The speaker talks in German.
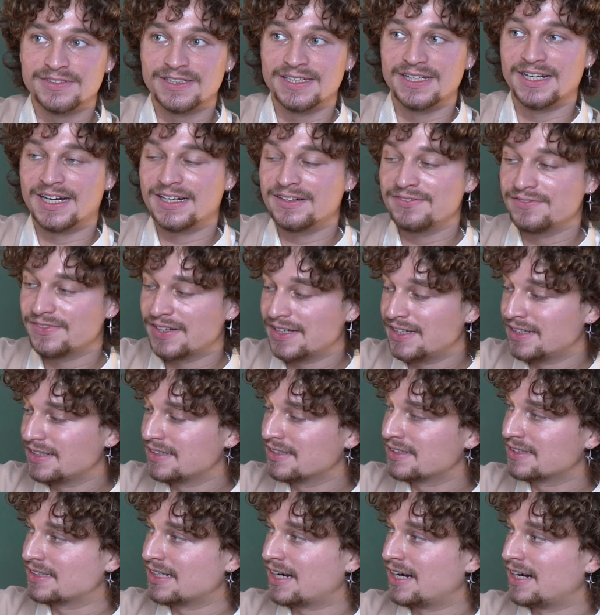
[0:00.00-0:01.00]

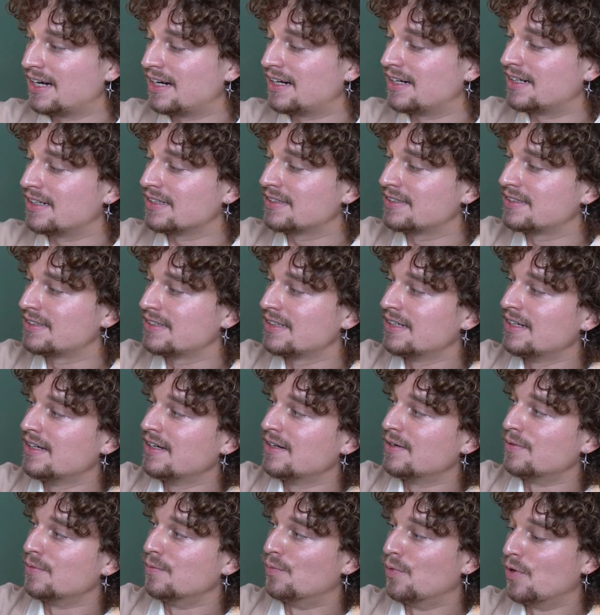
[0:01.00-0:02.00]
langweilige Carhartt
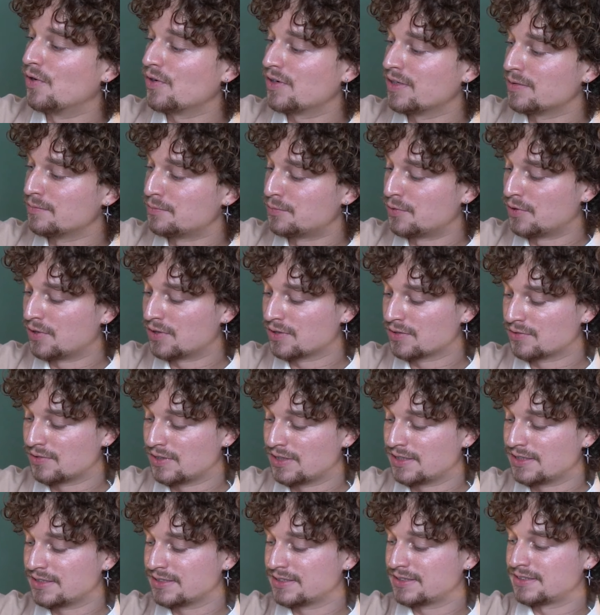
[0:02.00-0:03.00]
Work in
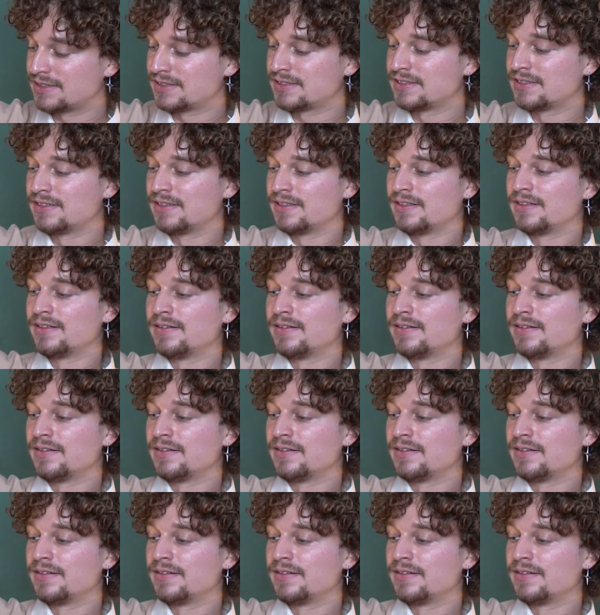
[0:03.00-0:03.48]
Progress